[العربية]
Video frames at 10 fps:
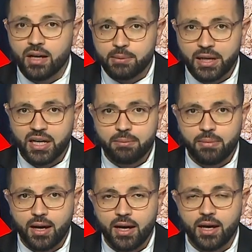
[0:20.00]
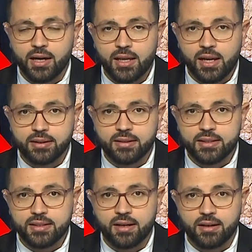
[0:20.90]
المغرب أعلنت
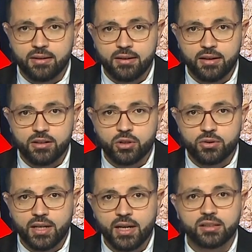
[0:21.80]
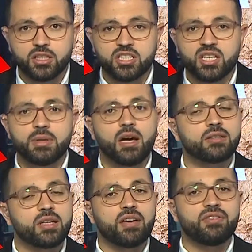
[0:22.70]
الصحراء جزء لا يتجزأ من
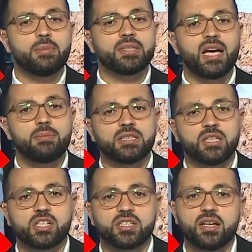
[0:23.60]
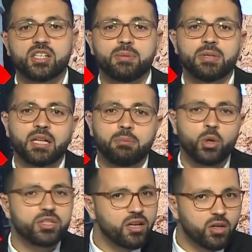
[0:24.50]
أرضها فيما دعمت الجزائر جبهة
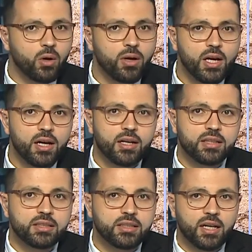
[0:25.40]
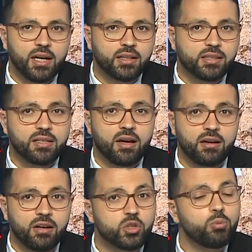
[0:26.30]
البوليساريو التي أعلنت
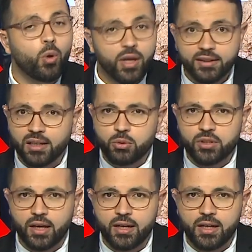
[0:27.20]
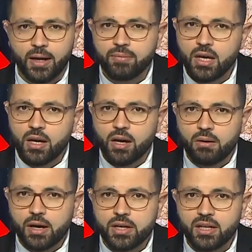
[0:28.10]
الصحراء جمهورية مستقلة
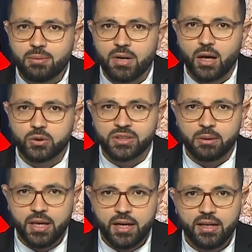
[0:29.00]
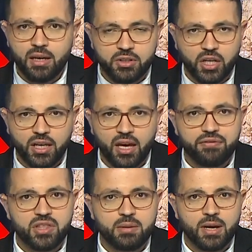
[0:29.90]
وهذا قبل عودة المياه إلى مجاريها
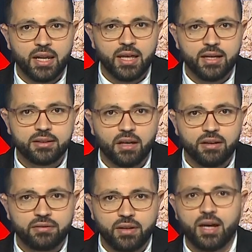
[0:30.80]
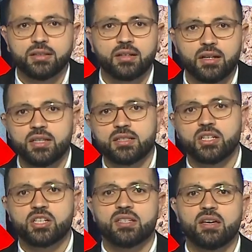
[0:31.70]
في الثمانينات في عهد الرئيس
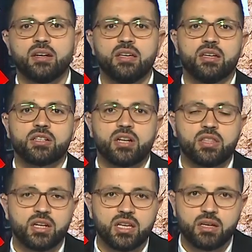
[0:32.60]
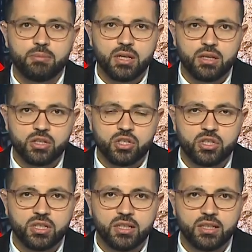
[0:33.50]
الجزائري الشاذلي بن
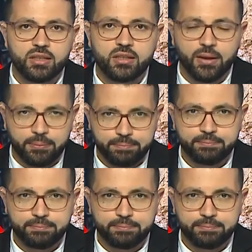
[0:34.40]
جديد